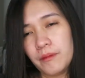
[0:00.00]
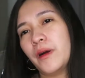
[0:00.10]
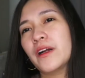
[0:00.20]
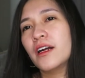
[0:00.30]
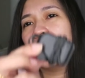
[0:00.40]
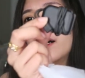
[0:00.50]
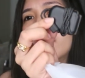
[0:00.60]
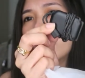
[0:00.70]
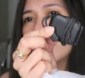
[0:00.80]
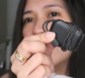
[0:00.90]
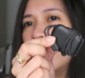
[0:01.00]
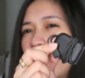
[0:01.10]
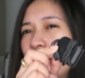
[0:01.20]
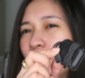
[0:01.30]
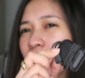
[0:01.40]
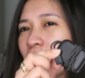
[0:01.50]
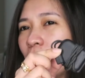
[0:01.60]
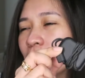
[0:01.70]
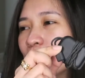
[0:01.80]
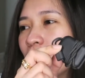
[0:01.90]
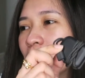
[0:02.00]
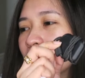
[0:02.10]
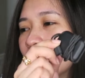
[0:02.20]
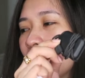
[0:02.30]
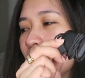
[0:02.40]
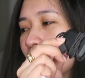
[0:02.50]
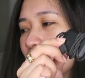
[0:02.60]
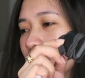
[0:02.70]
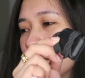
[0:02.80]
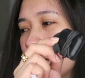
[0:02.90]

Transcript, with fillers: parang ano bang tawag dito, Han? Sa necklace?